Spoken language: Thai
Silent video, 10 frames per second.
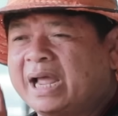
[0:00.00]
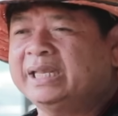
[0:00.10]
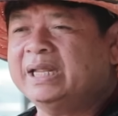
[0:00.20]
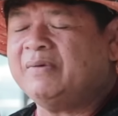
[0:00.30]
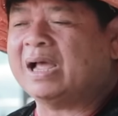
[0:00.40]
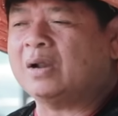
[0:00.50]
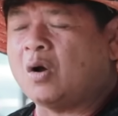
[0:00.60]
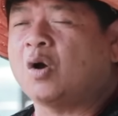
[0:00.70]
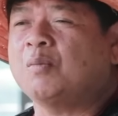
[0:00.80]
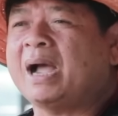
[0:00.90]
นที่ว่า
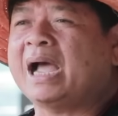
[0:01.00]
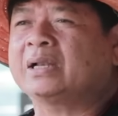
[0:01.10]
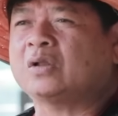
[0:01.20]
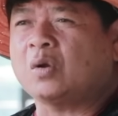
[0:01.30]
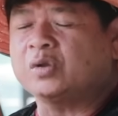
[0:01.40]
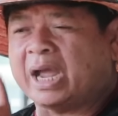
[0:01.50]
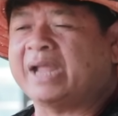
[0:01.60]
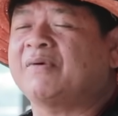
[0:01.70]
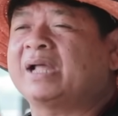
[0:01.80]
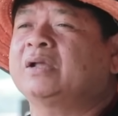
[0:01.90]
ออกมาใหญ่
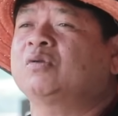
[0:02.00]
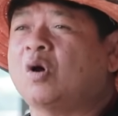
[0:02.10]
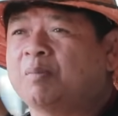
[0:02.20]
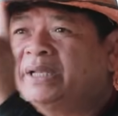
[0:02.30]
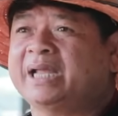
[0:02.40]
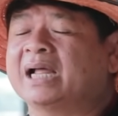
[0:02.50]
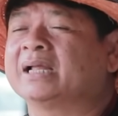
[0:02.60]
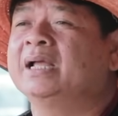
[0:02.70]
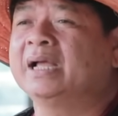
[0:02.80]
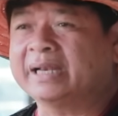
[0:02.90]
กว่าเจ้าทองพันช่าง
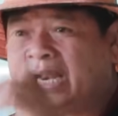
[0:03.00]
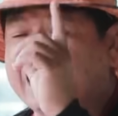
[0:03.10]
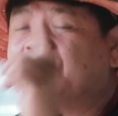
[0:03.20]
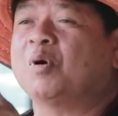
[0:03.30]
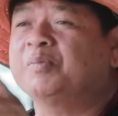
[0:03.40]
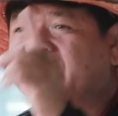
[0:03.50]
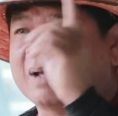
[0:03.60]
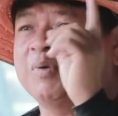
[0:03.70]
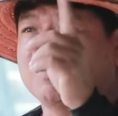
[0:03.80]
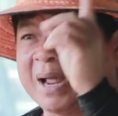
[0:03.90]
นั่นแหละผมจะ
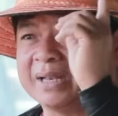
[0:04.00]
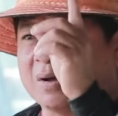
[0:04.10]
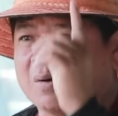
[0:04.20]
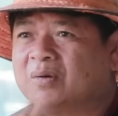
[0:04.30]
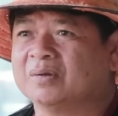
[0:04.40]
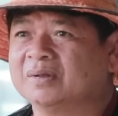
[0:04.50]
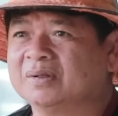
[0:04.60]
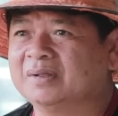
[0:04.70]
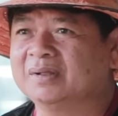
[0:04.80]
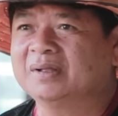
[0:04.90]
ทำพ่อพันธุ์โต
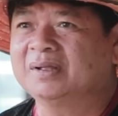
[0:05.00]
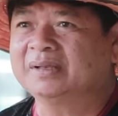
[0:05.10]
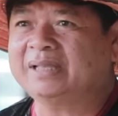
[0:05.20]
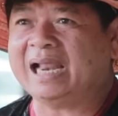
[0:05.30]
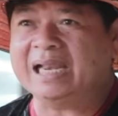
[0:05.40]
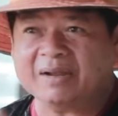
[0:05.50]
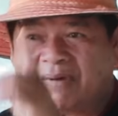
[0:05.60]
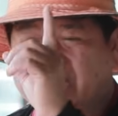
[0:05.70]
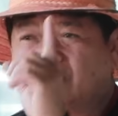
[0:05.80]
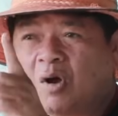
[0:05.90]
ถ้าเล็กก
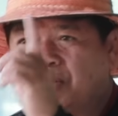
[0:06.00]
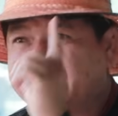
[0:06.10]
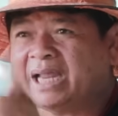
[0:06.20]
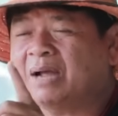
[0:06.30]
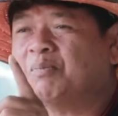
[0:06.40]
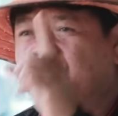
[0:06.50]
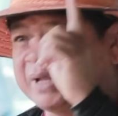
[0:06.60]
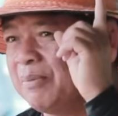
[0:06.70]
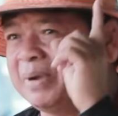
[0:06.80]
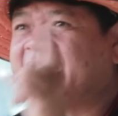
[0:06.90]
ว่าเจ้าทองพันช่างผม
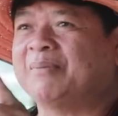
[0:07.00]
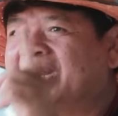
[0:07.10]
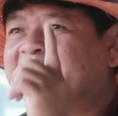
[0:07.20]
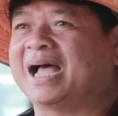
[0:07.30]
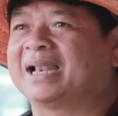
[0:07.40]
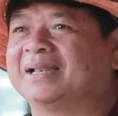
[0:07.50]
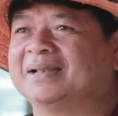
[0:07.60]
จะไม่ทำเด็ดขาด